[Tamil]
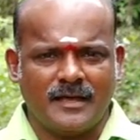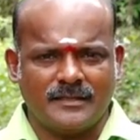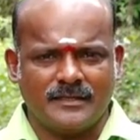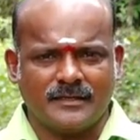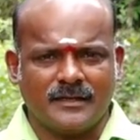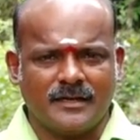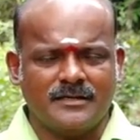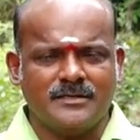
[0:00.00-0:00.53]
அதை
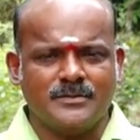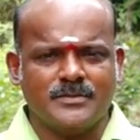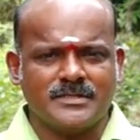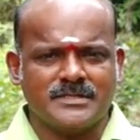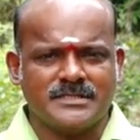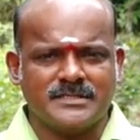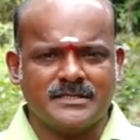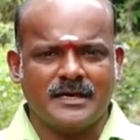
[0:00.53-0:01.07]

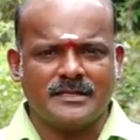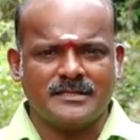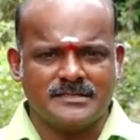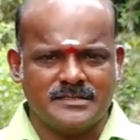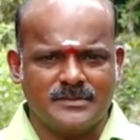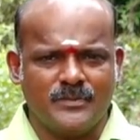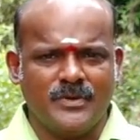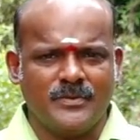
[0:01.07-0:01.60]
கண்டுபிடிச்சி அதை
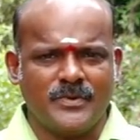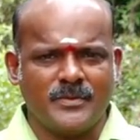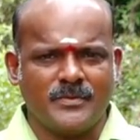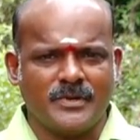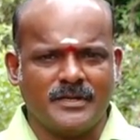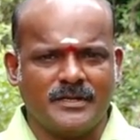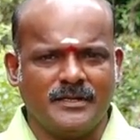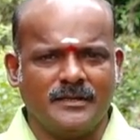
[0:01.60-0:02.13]
சிம்பிளிஃபை
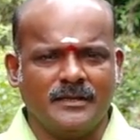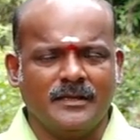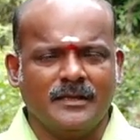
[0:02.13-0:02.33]
பண்ணி